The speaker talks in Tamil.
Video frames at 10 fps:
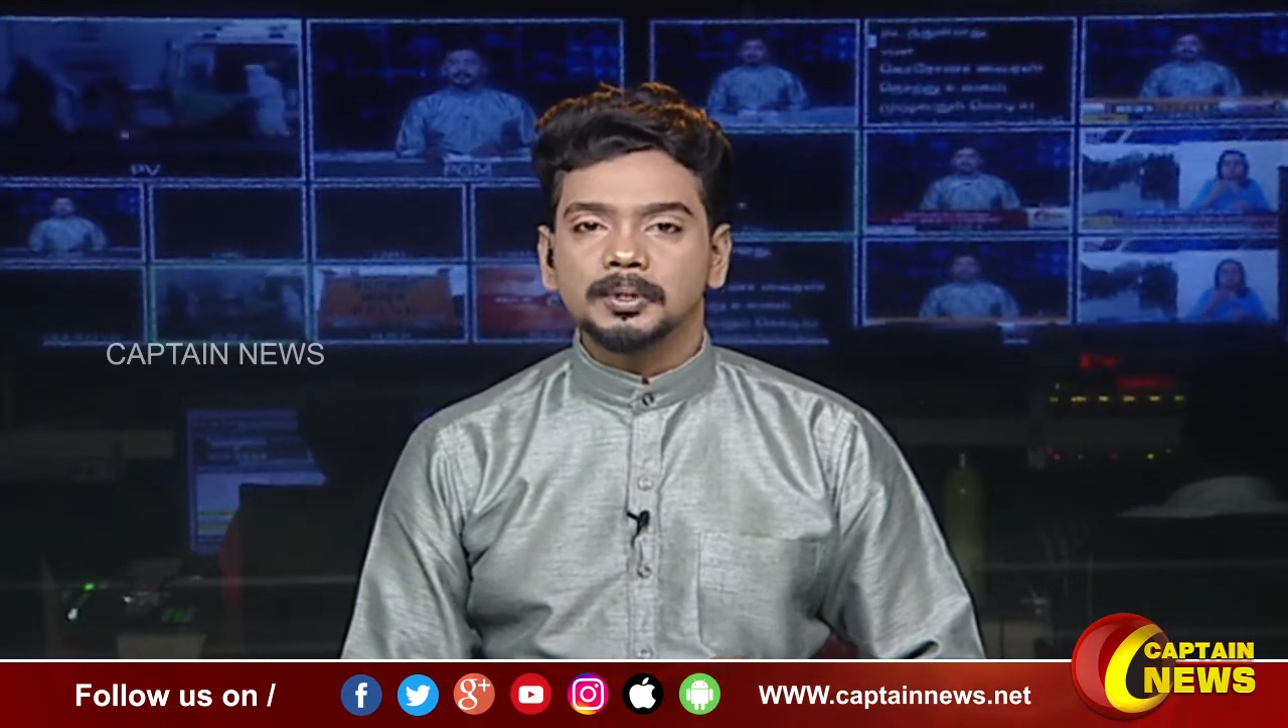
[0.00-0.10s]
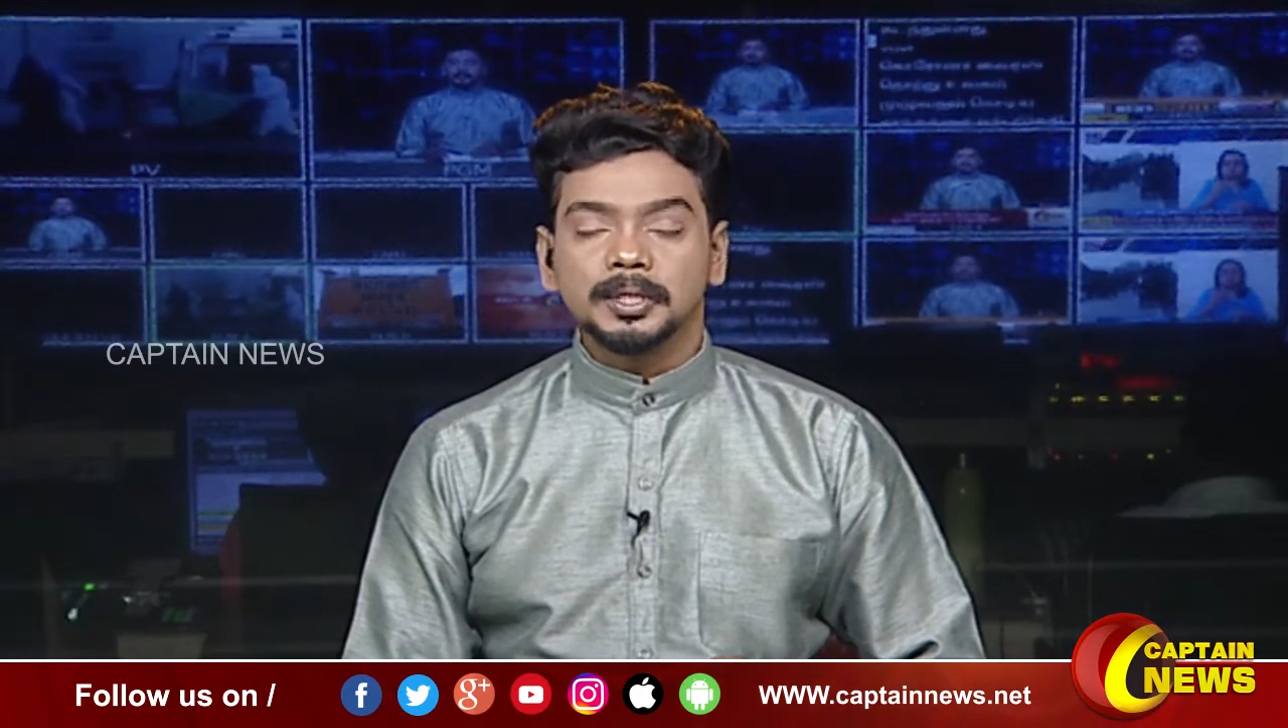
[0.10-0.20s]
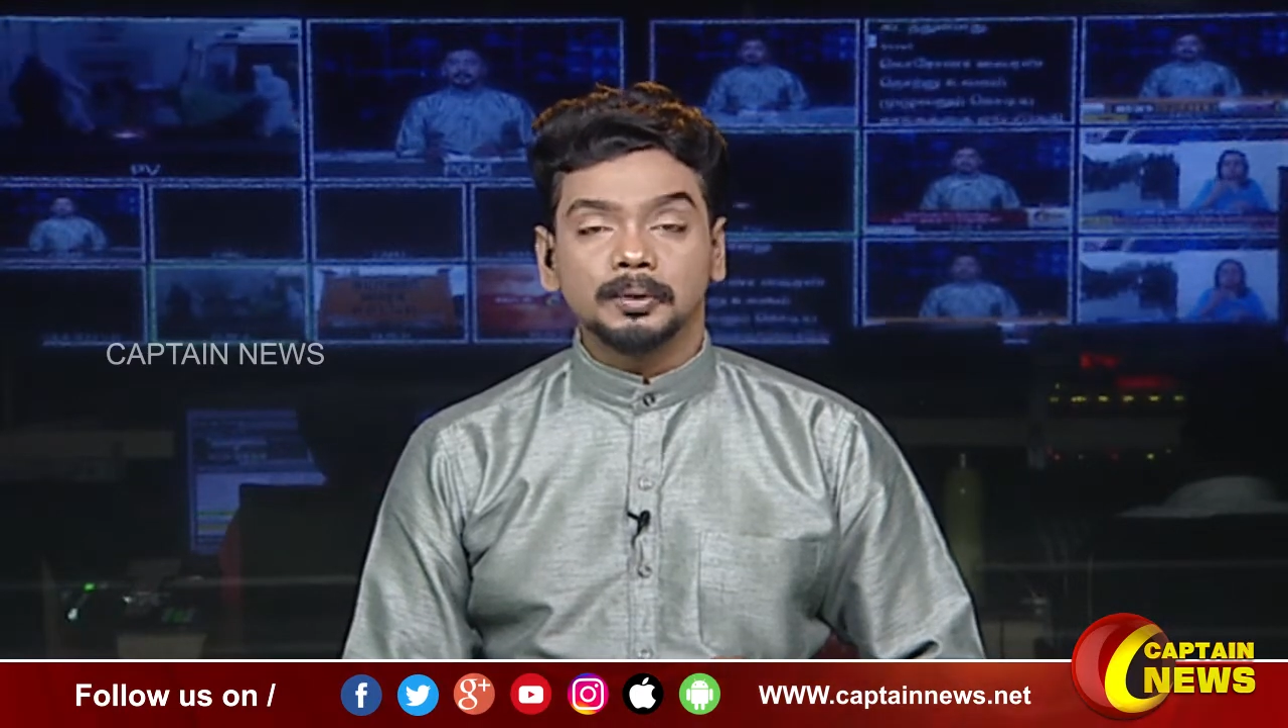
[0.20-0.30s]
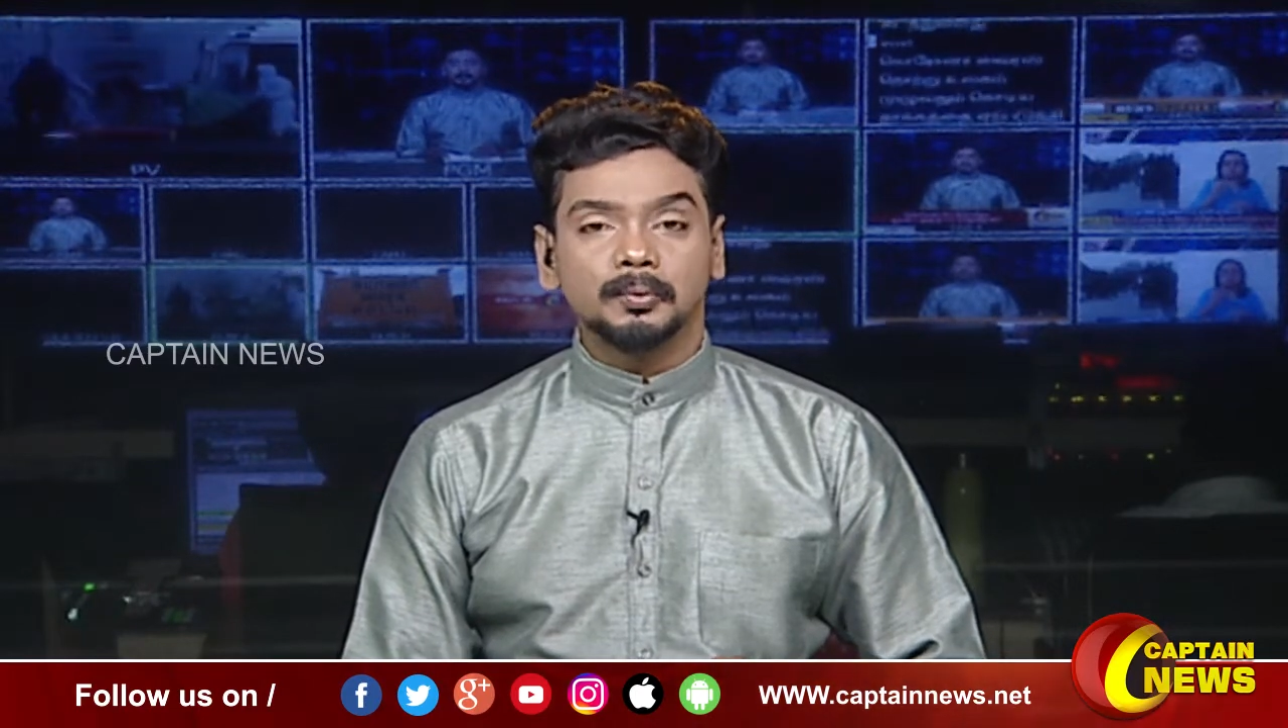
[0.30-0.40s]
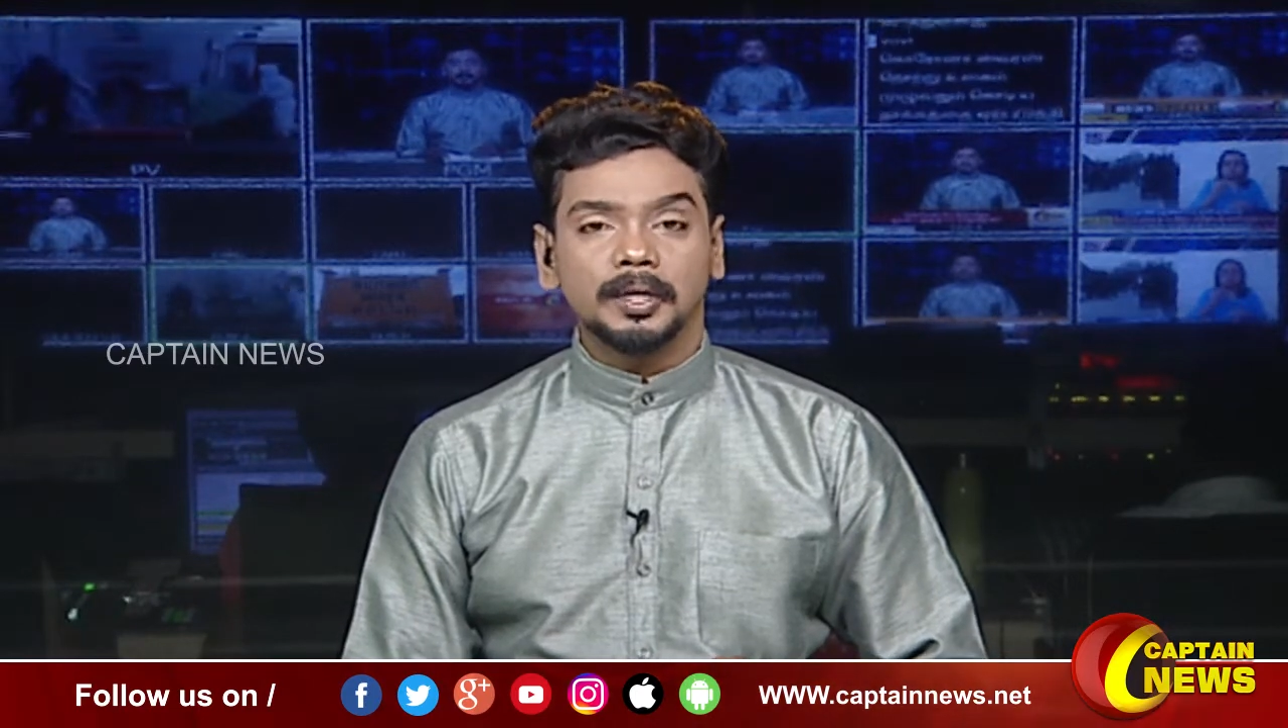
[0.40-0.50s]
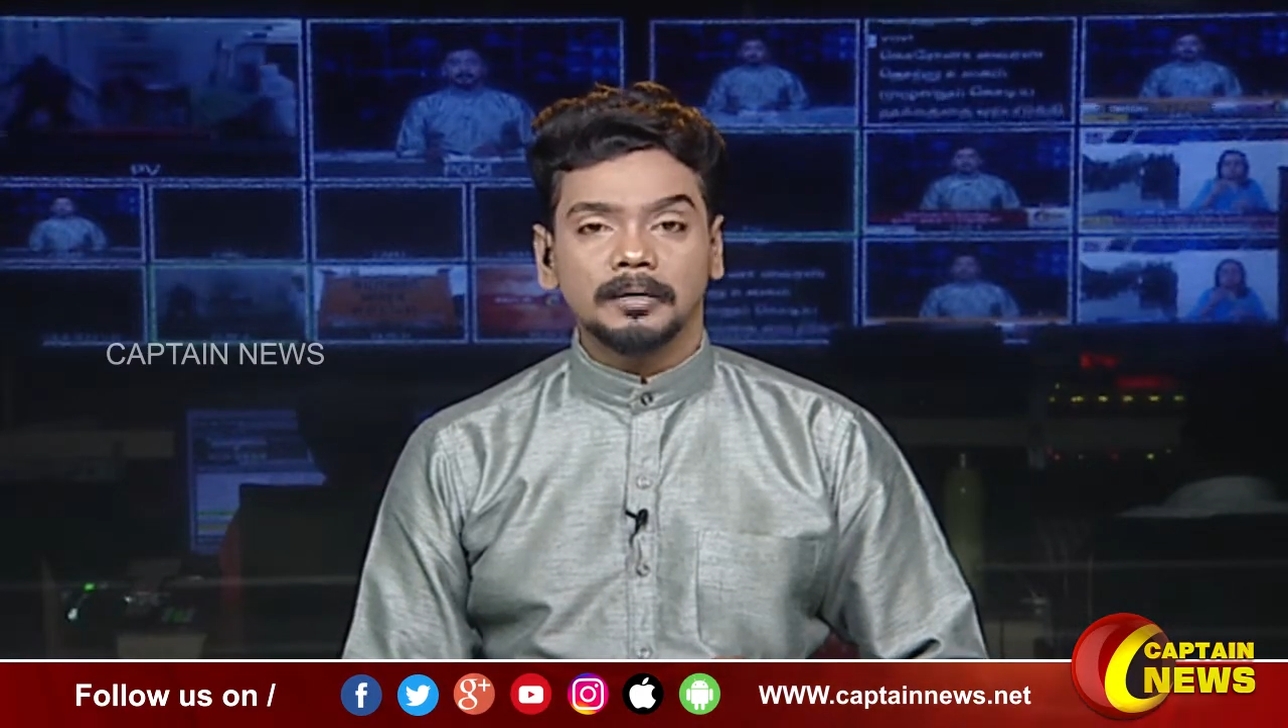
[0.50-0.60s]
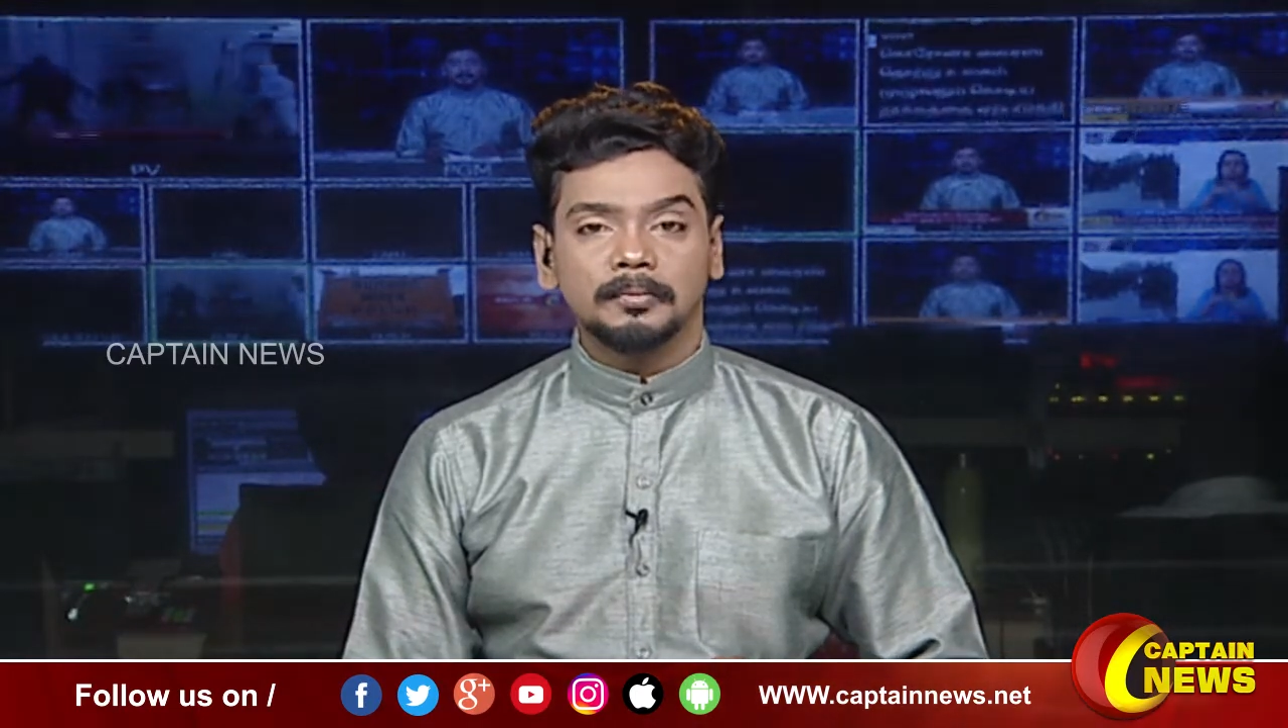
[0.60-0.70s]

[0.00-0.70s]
தொற்று உலகம்